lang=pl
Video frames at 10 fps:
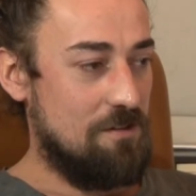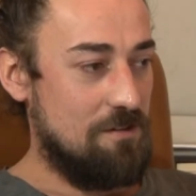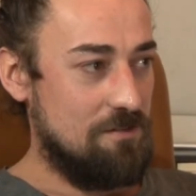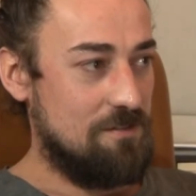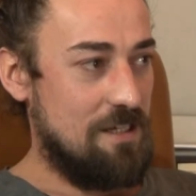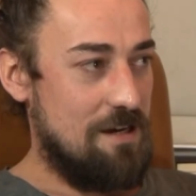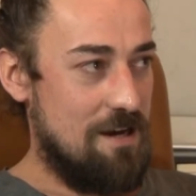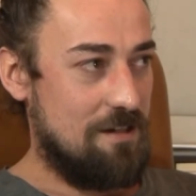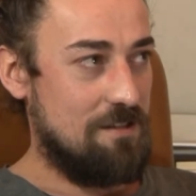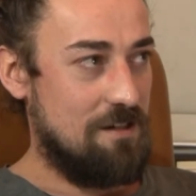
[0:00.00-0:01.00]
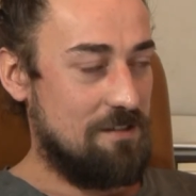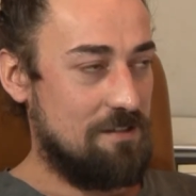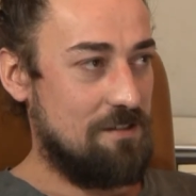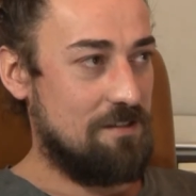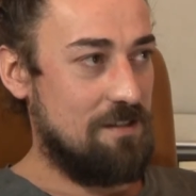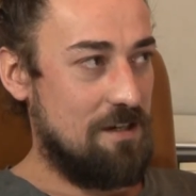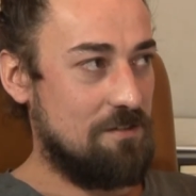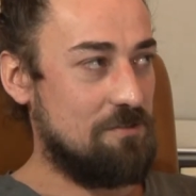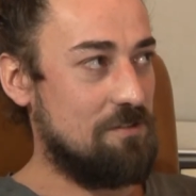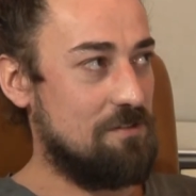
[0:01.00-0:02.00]
czy, czy tak, przed tak, wojną tak, już? tak,
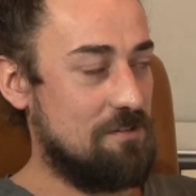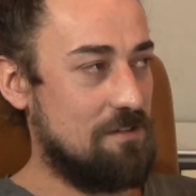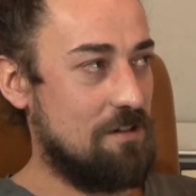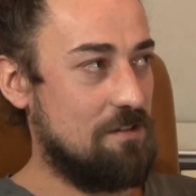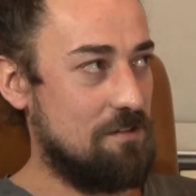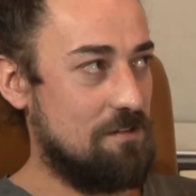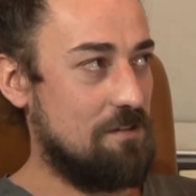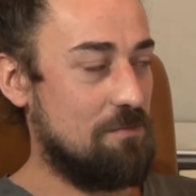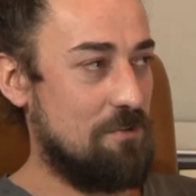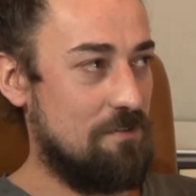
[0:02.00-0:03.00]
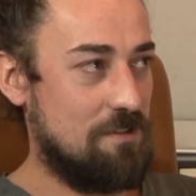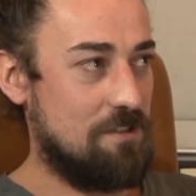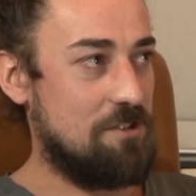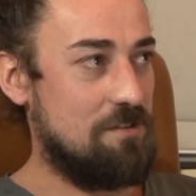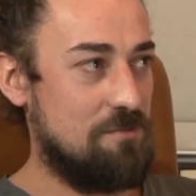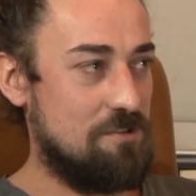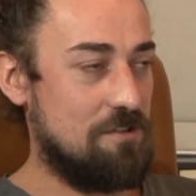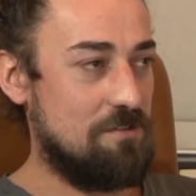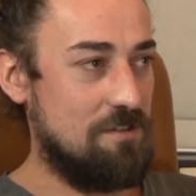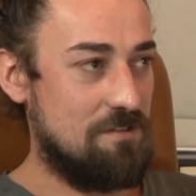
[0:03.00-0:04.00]
no to tak chyba w latach
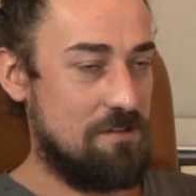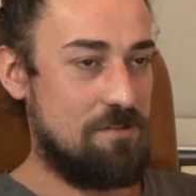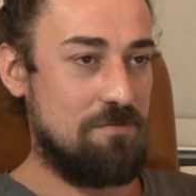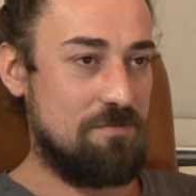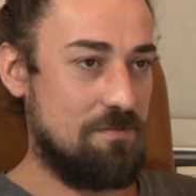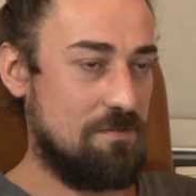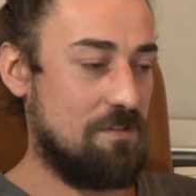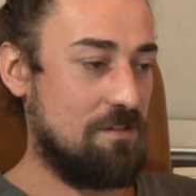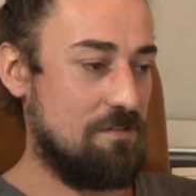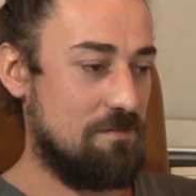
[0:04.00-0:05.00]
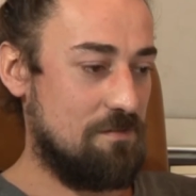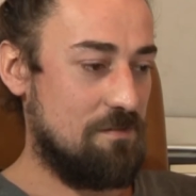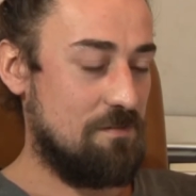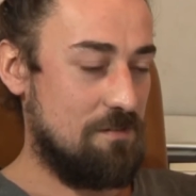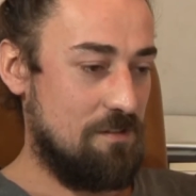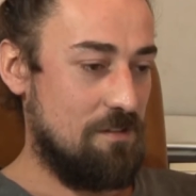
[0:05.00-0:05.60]
70. zaczął. Aha, mhm.